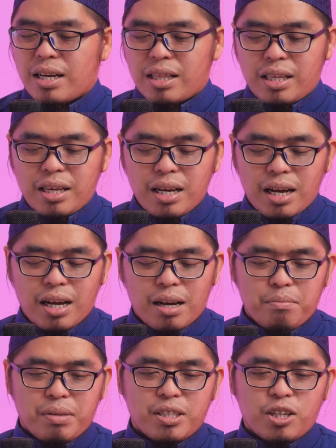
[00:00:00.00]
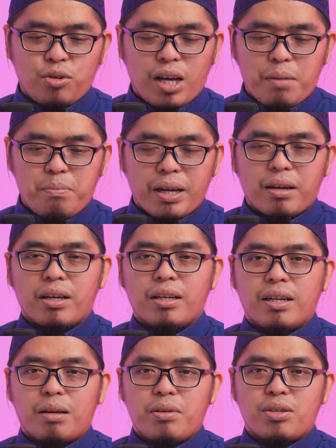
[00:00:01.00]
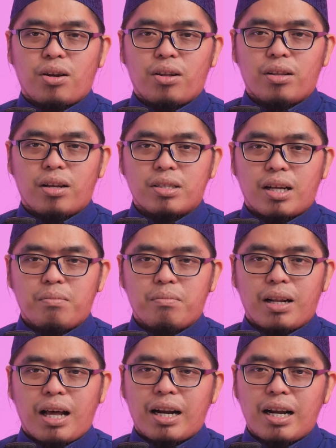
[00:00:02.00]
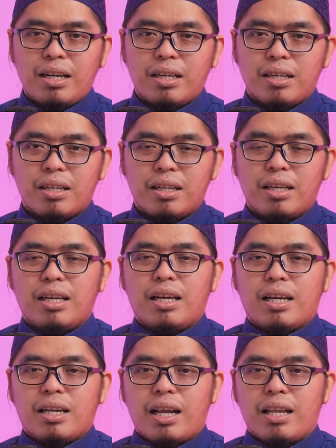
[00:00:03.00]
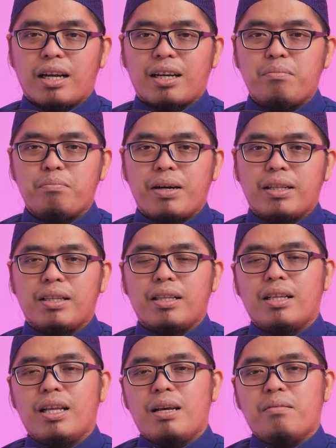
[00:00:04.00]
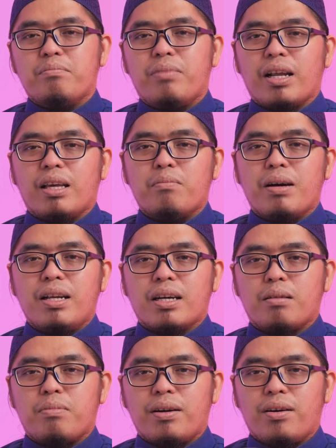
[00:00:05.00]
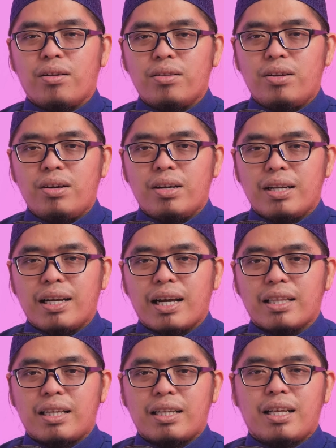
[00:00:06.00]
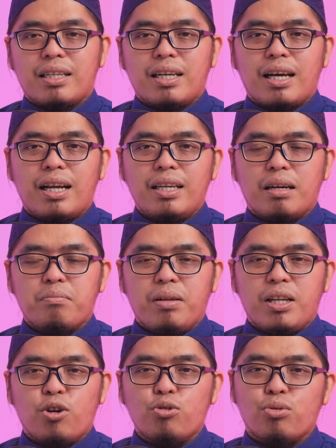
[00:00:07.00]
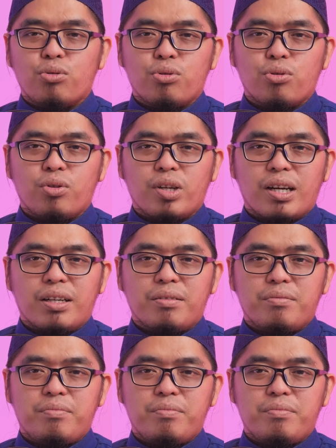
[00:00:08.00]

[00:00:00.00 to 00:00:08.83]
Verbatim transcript: Ketiga, menjauhi apa yang Nabi SAW larang. Dan yang keempat, beribadah kepada Allah dengan tata cara yang beliau tuntunkan.